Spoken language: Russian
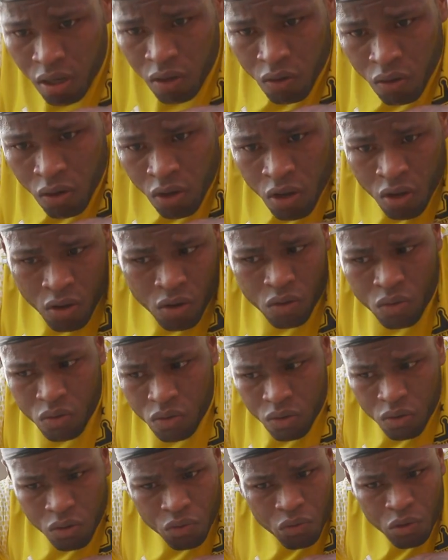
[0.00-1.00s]
Я знаю,
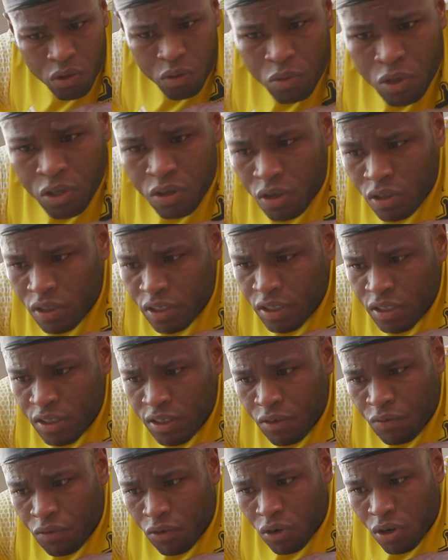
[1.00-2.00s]
что игра не была для
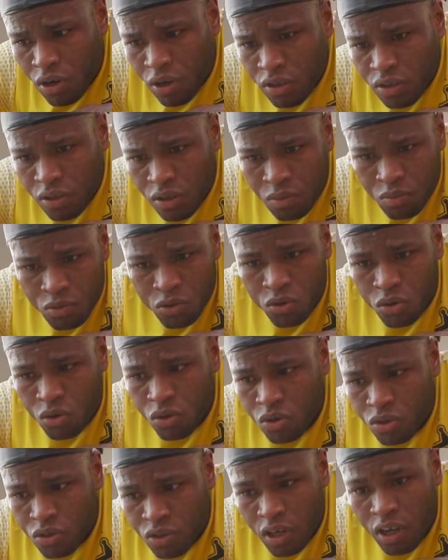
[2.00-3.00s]
нас легкой. Каждый
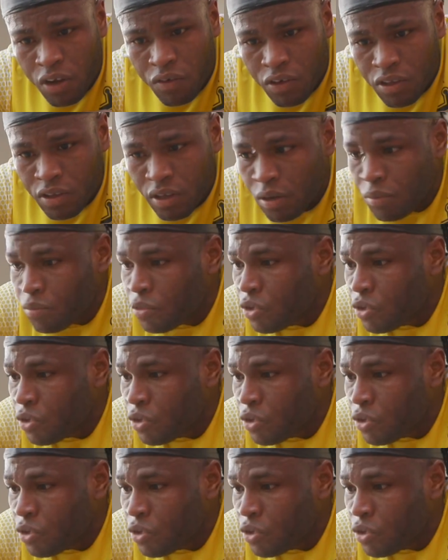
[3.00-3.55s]
раз мы проводим